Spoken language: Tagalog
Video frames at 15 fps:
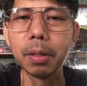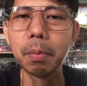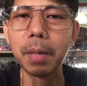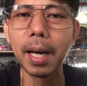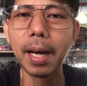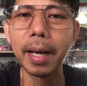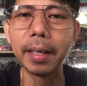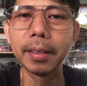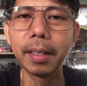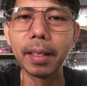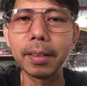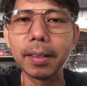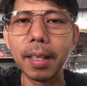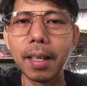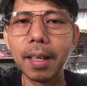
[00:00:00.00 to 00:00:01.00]
yung mga
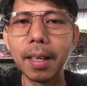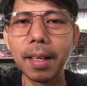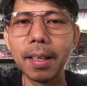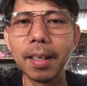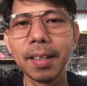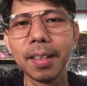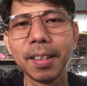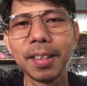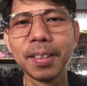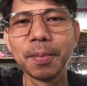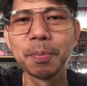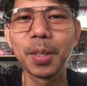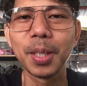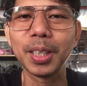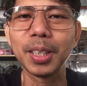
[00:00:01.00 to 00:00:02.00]
high-tech na
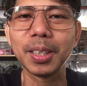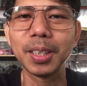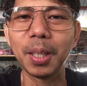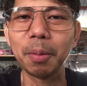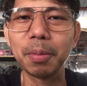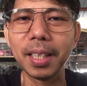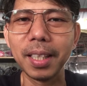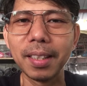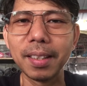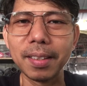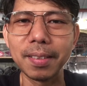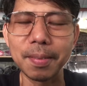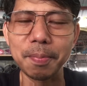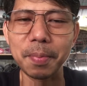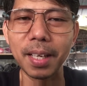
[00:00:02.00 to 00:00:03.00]
kasi siyempre
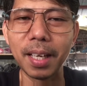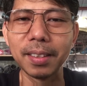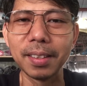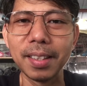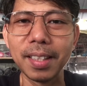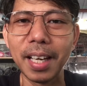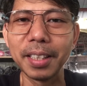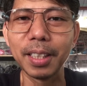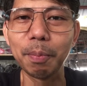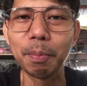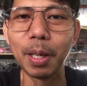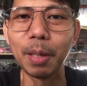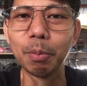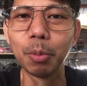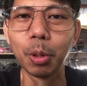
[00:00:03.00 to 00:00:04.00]

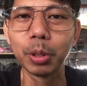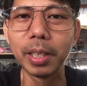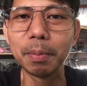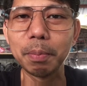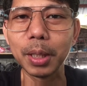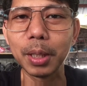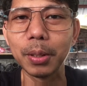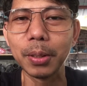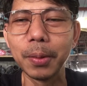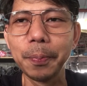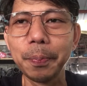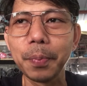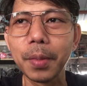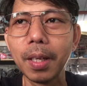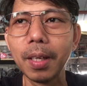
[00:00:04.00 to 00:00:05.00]
1995 model pa to
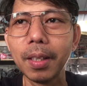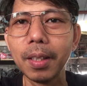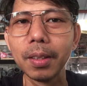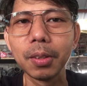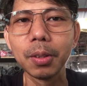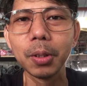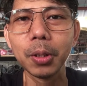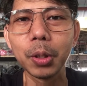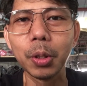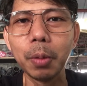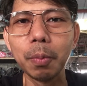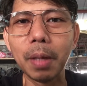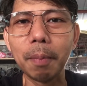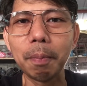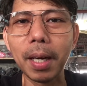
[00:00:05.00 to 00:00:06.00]
So ito
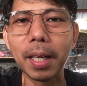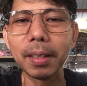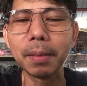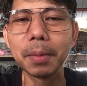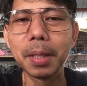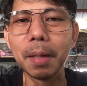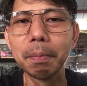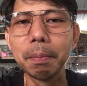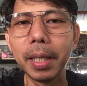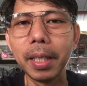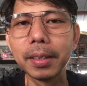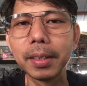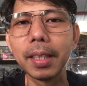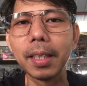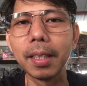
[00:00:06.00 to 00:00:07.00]
yung mga parang mga
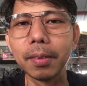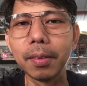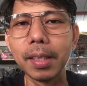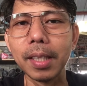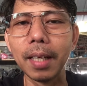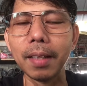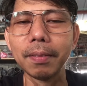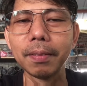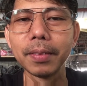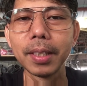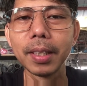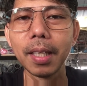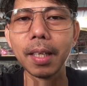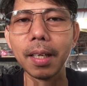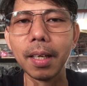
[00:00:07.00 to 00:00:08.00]
basic ano lang
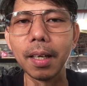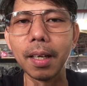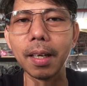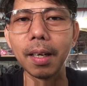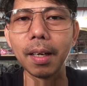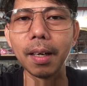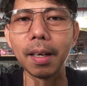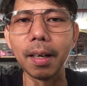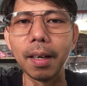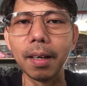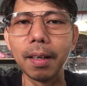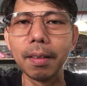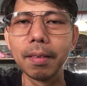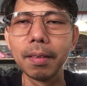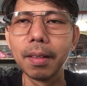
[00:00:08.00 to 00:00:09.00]
uh,
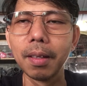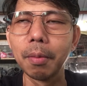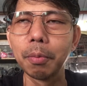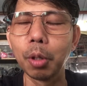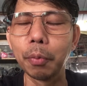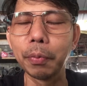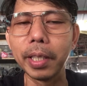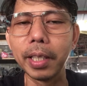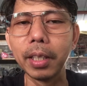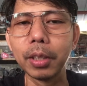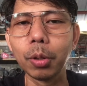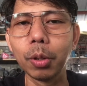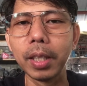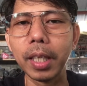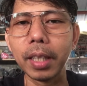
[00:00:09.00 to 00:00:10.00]

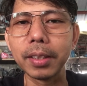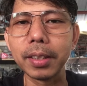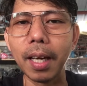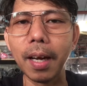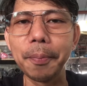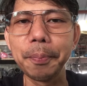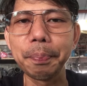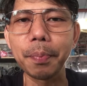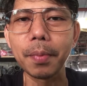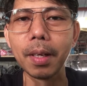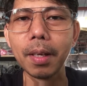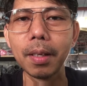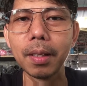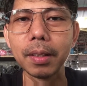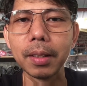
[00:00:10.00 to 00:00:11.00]
operation lang siya.
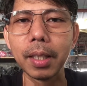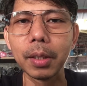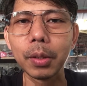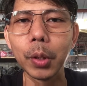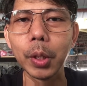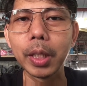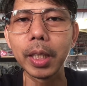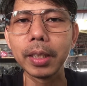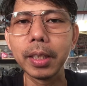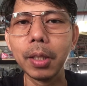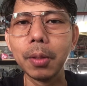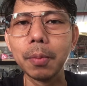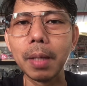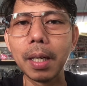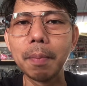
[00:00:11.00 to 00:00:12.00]
Hindi katulad
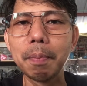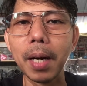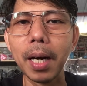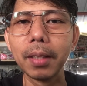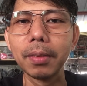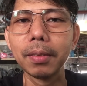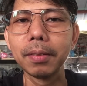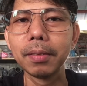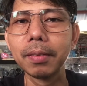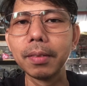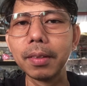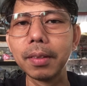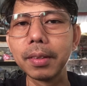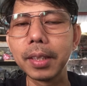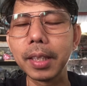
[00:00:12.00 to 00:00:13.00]
kasi ng mga
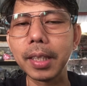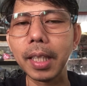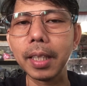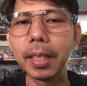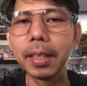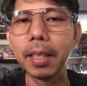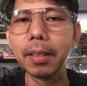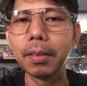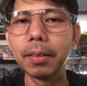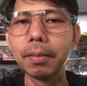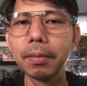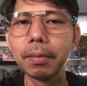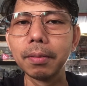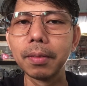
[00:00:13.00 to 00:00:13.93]
bagong sasakyan ngayon,